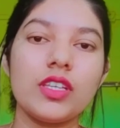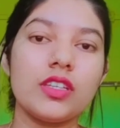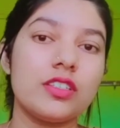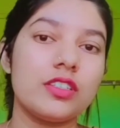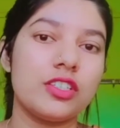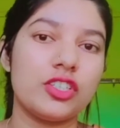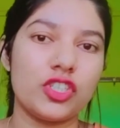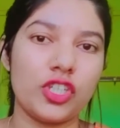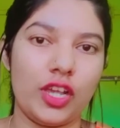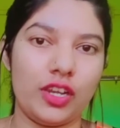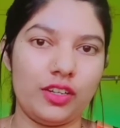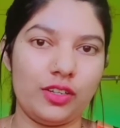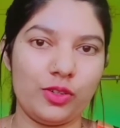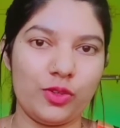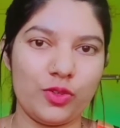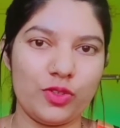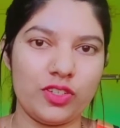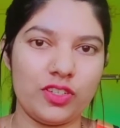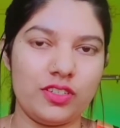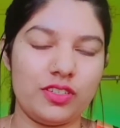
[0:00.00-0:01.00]
इस चैनल
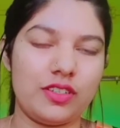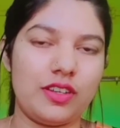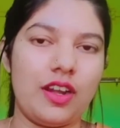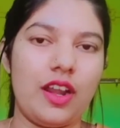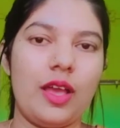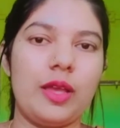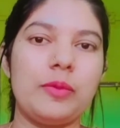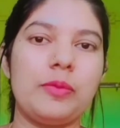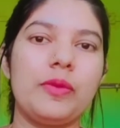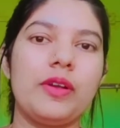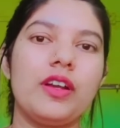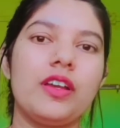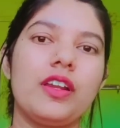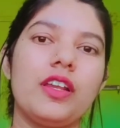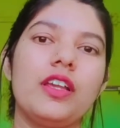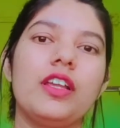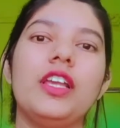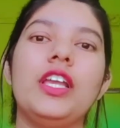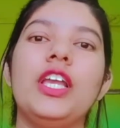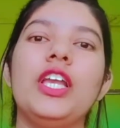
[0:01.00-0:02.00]
को सब्सक्राइब
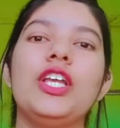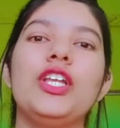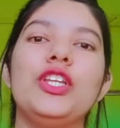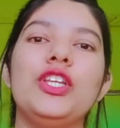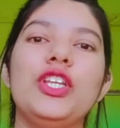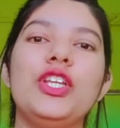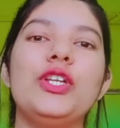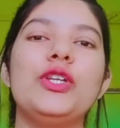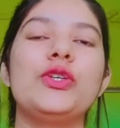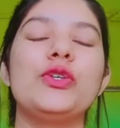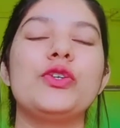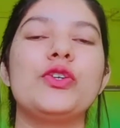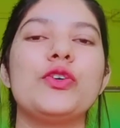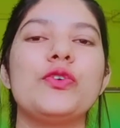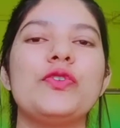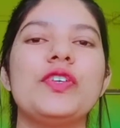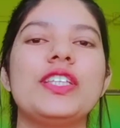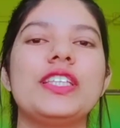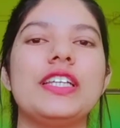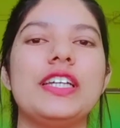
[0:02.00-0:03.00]
करें नीड टू
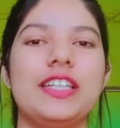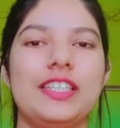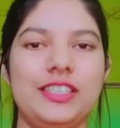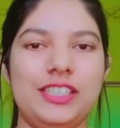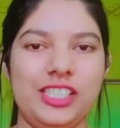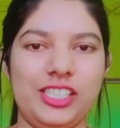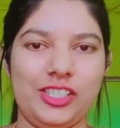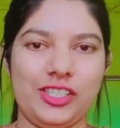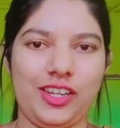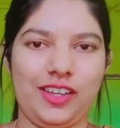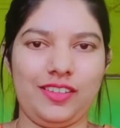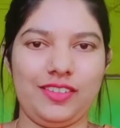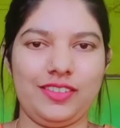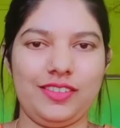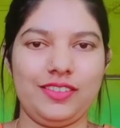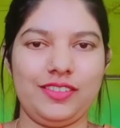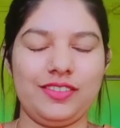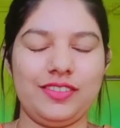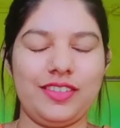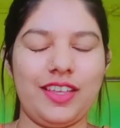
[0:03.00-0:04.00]
नो विथ अनिशा
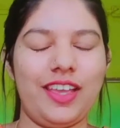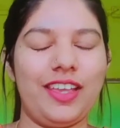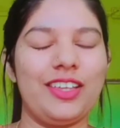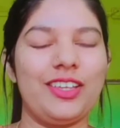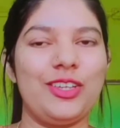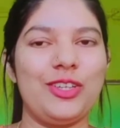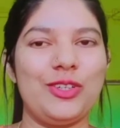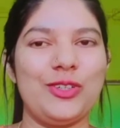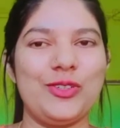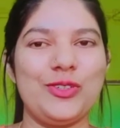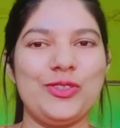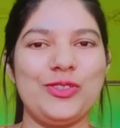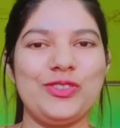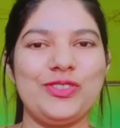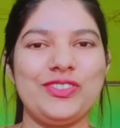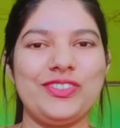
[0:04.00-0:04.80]
थैंक यू